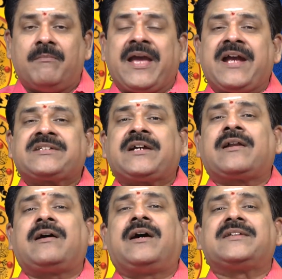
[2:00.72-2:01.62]
மேஷ
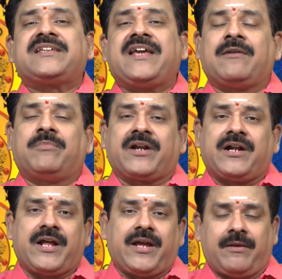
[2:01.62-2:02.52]
ராசி
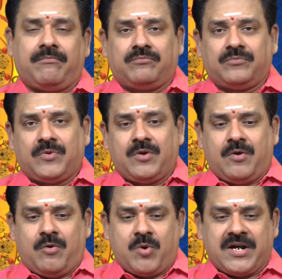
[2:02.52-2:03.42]
அன்பர்களே
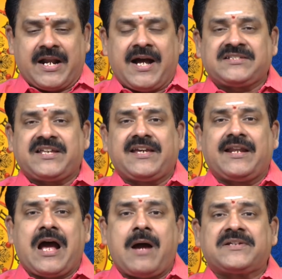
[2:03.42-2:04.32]
உங்க ராசிக்கு
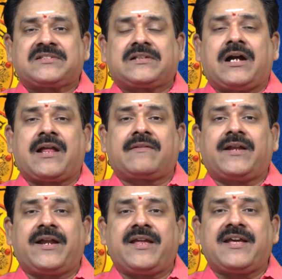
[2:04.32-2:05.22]

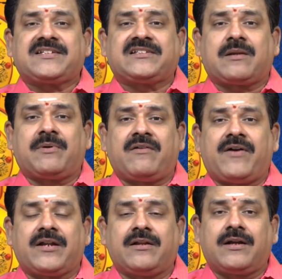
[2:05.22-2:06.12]
லாபஸ்தானத்தில் இன்னைக்கு சந்திர
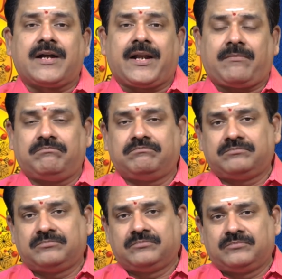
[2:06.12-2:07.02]
பகவான் இருக்கார்
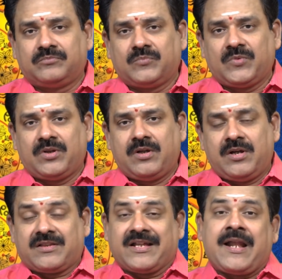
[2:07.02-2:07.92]

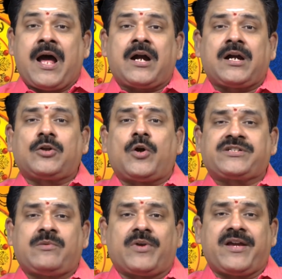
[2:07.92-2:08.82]
இந்த
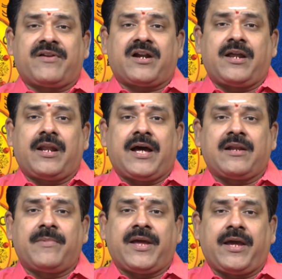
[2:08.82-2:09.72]
நாகதோஷம் உடையவர்கள்
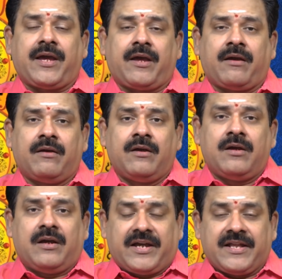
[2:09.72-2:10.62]
எல்லாருமே
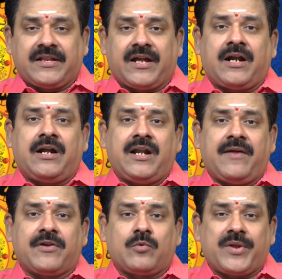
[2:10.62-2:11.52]
இந்த நாளில்
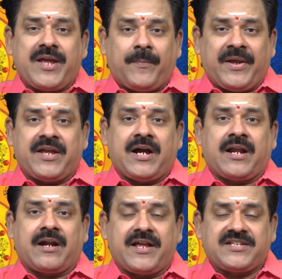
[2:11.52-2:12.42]
அதற்குரிய
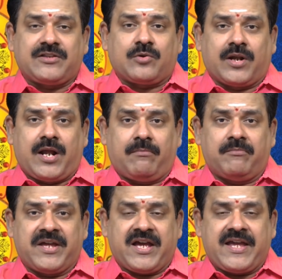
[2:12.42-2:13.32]
பரிகாரங்களை செய்து கொள்ளலாம்
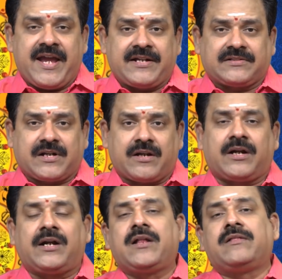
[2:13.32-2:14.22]
மிக ஏற்ற
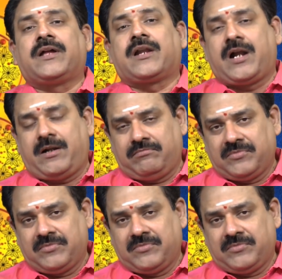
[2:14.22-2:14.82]
நாள் இந்த நாள்